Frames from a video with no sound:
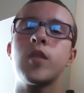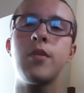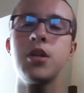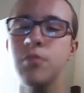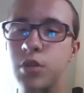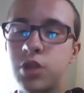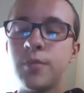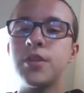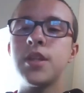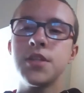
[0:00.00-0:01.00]
Mettez-moi en
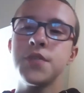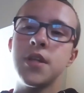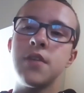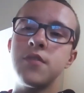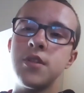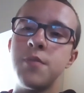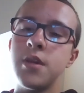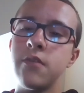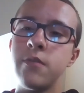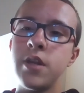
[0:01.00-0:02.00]
commentaire si vous avez,
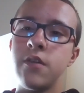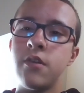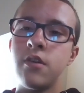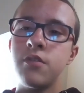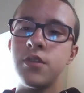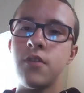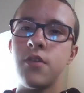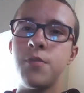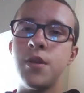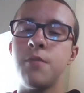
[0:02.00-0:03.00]
bien euh, vous
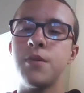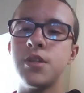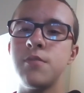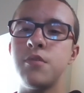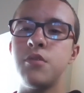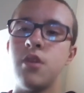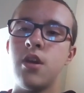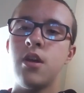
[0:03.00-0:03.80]
avez bien passé une bonne